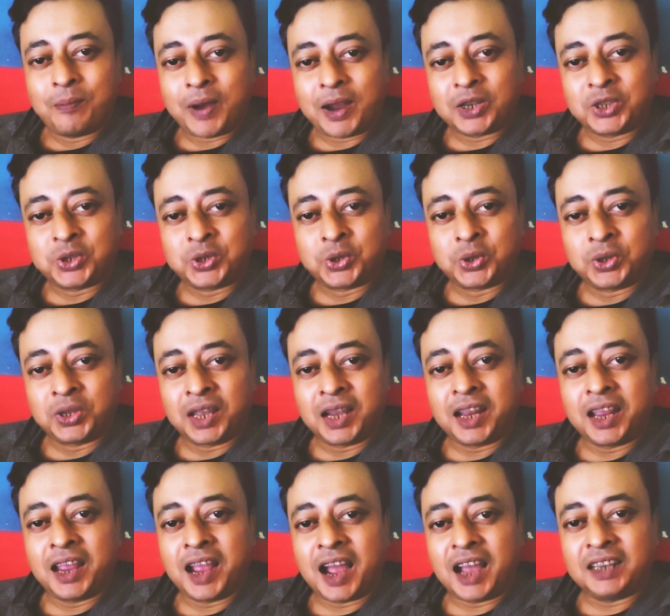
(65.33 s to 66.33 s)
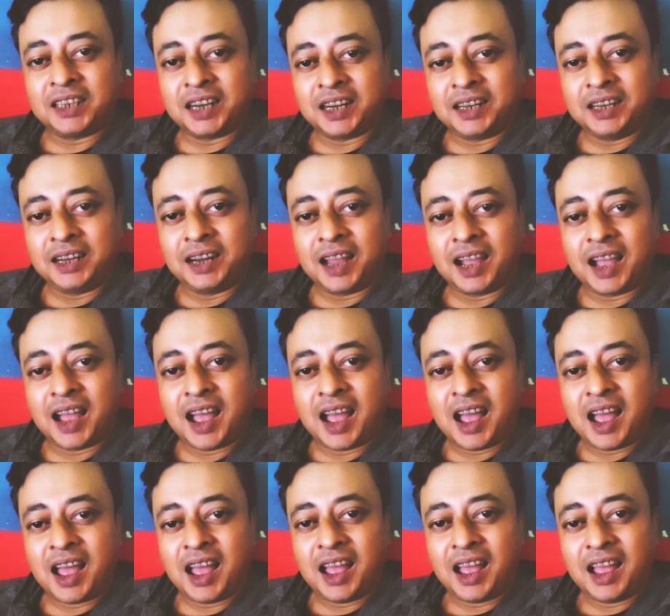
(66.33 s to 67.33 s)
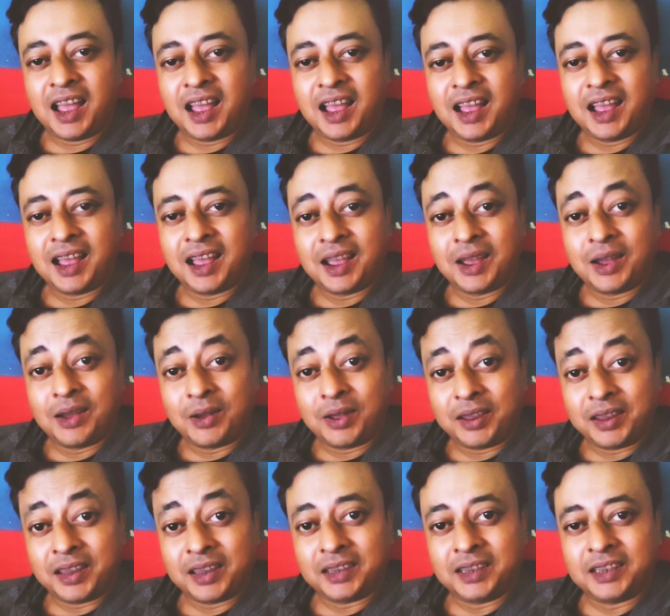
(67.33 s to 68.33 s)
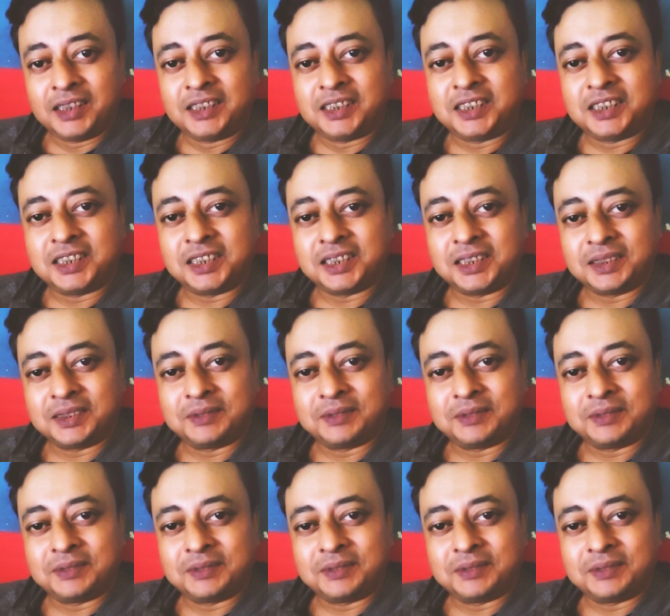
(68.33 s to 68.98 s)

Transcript: পাঁচশো থেকে হাজার টাকা ইয়ে দিচ্ছে